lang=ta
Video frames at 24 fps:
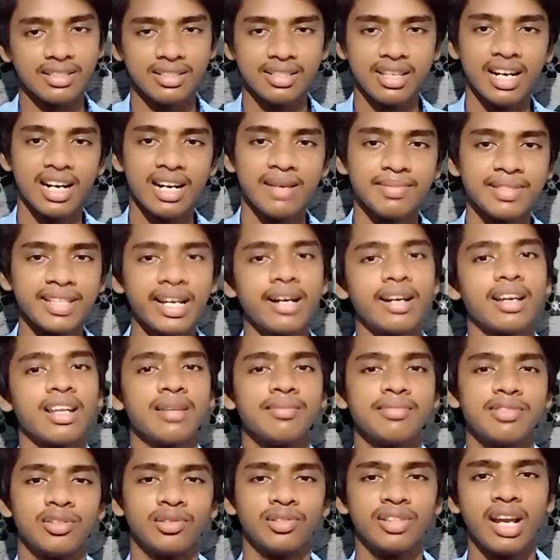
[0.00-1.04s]
சினனம்ஸ்
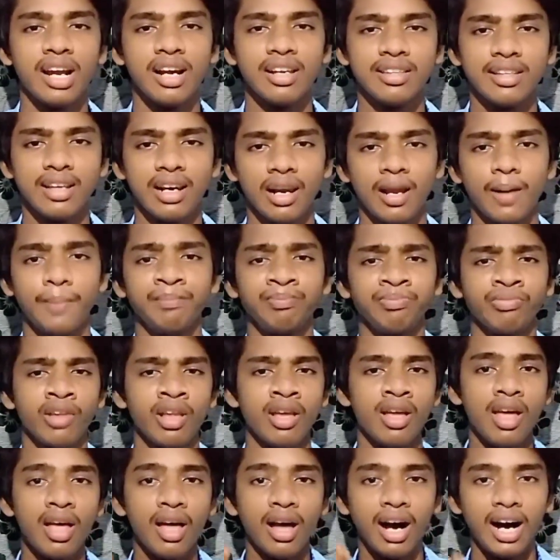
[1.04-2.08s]
ஆண்டனம்ஸ் வந்து எழுதிடலாம்
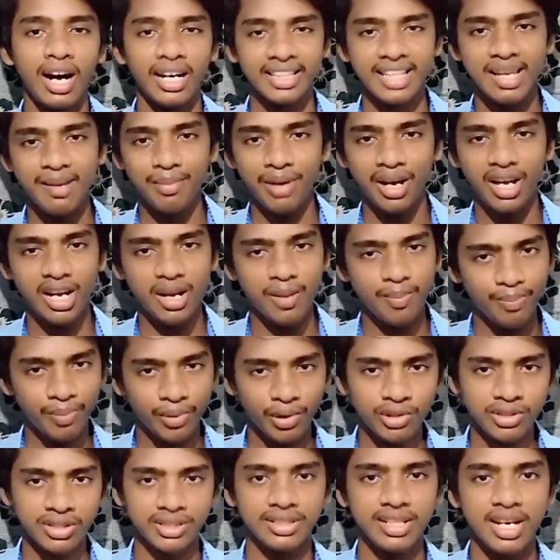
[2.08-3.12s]
அதே மாதிரி
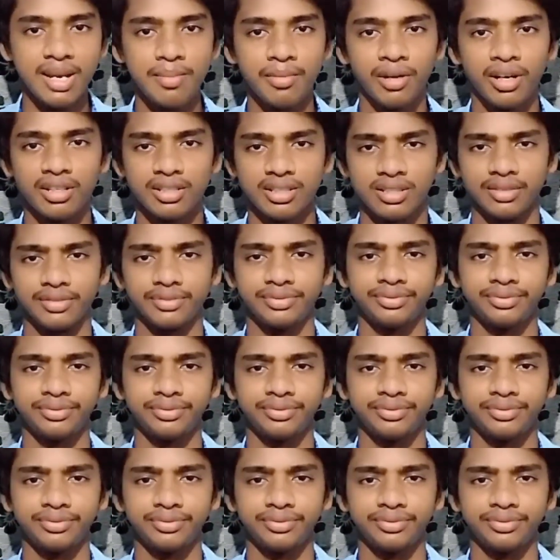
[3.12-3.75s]
ப்ரோஸ் த்ரீ மார்க்ஸ்